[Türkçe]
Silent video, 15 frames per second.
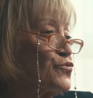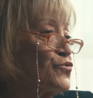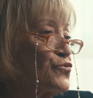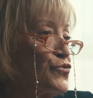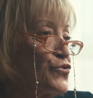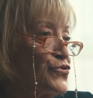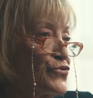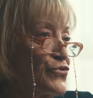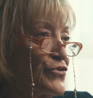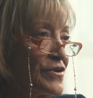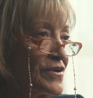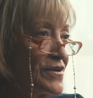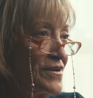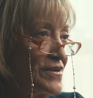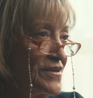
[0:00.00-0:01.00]
duyguyu
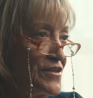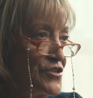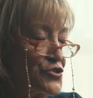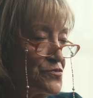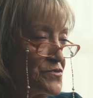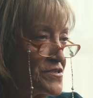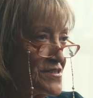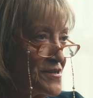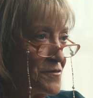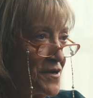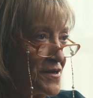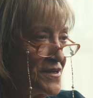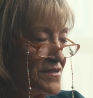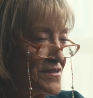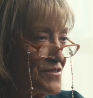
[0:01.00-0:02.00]
hiçbir zaman
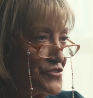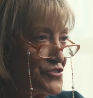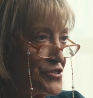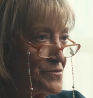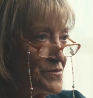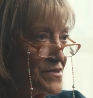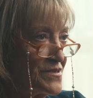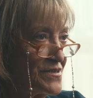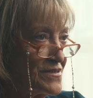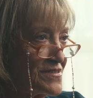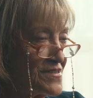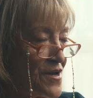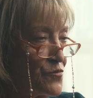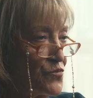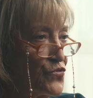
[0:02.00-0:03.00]
yitireceğimi
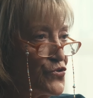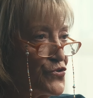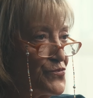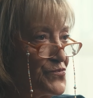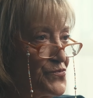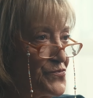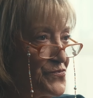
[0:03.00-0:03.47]
sanmıyorum.